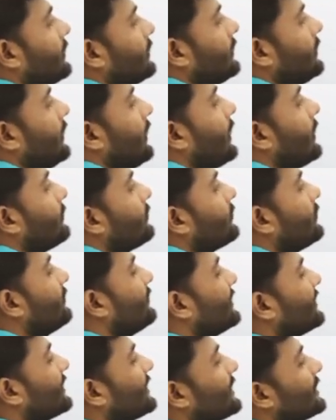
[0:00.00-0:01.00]
कि आपको
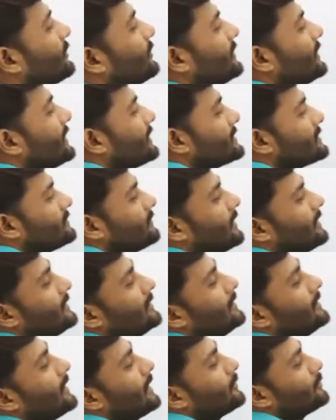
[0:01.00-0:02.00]
मन करे तो यक्ष
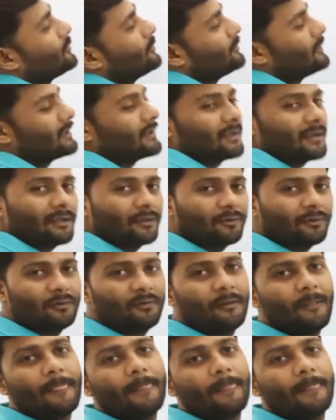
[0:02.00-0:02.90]
मानिए या तो मन करे तो